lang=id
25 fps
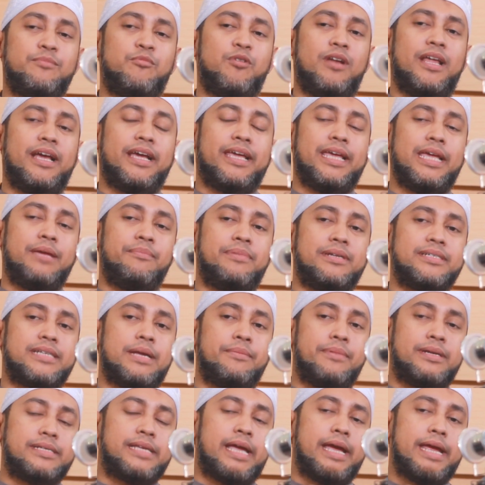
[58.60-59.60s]
ketemu lagi
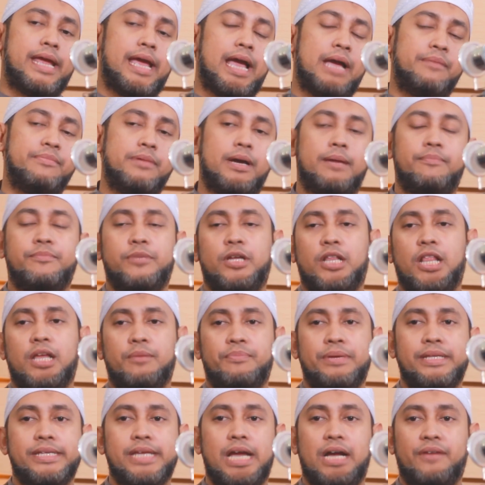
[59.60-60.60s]
bersama saya Habib
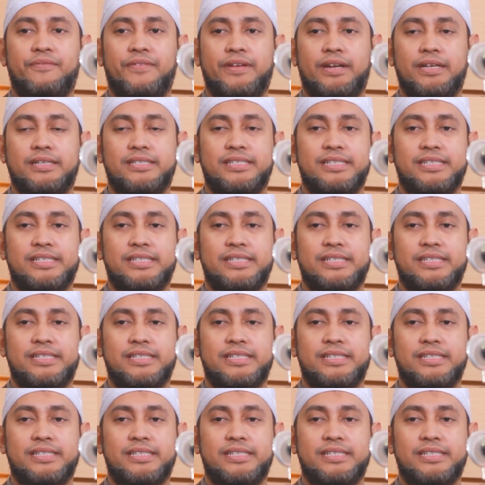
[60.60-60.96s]
Abdullah bin Ja'far